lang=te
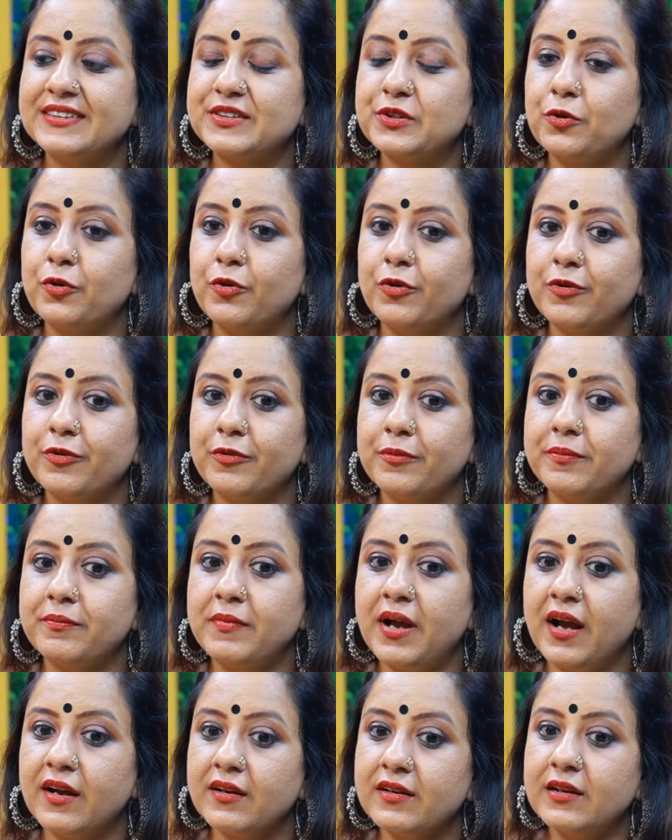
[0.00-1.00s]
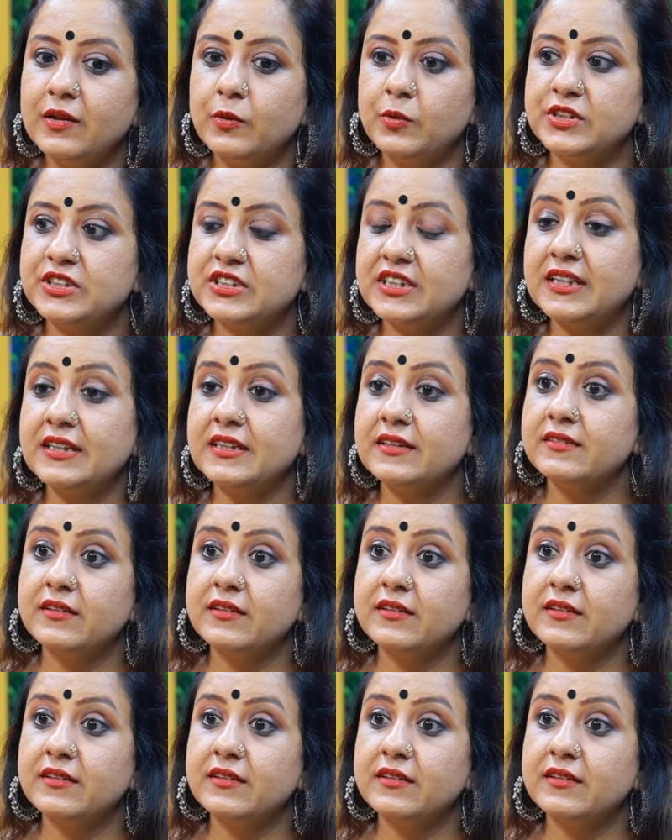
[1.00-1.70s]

సో మా అంకుల్ వచ్చి